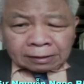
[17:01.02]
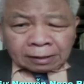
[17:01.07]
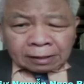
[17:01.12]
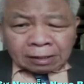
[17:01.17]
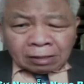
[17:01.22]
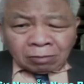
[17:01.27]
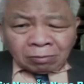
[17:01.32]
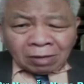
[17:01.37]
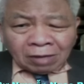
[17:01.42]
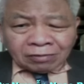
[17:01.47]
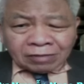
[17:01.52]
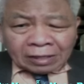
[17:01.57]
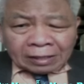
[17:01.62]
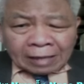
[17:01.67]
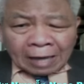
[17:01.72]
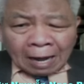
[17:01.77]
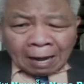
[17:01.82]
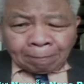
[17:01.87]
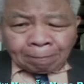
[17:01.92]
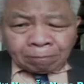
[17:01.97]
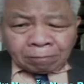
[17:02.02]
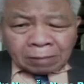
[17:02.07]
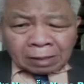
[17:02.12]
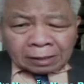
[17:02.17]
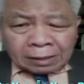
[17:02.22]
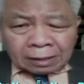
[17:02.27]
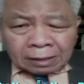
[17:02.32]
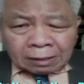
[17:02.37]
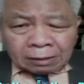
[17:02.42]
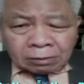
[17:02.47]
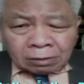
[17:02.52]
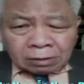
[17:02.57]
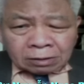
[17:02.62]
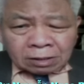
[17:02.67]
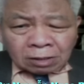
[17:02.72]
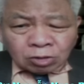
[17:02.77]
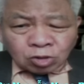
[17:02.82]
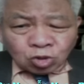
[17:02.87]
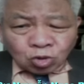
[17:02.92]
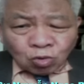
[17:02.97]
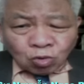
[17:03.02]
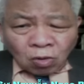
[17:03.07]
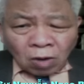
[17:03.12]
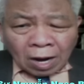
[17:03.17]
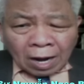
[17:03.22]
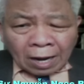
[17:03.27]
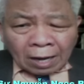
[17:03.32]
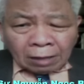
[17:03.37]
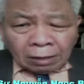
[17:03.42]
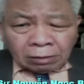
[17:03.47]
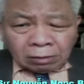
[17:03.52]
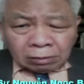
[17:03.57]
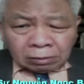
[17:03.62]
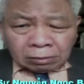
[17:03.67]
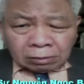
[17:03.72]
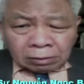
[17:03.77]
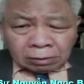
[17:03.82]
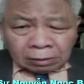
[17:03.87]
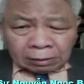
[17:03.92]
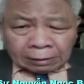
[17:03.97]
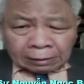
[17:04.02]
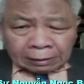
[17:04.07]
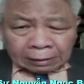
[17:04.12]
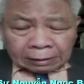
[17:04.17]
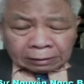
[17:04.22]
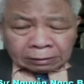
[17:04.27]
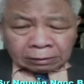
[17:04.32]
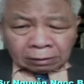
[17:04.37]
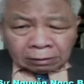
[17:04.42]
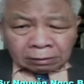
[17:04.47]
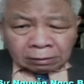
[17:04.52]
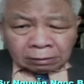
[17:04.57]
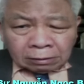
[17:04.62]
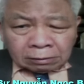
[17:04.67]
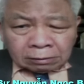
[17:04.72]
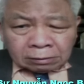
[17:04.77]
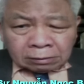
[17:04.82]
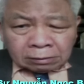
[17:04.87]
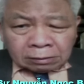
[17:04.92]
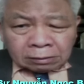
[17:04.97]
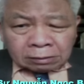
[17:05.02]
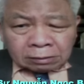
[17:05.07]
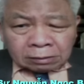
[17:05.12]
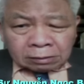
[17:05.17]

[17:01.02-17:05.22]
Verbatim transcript: thế nếu mà Việt Nam mà nghĩa là nó dân chủ hóa nó nó nó nó, nó,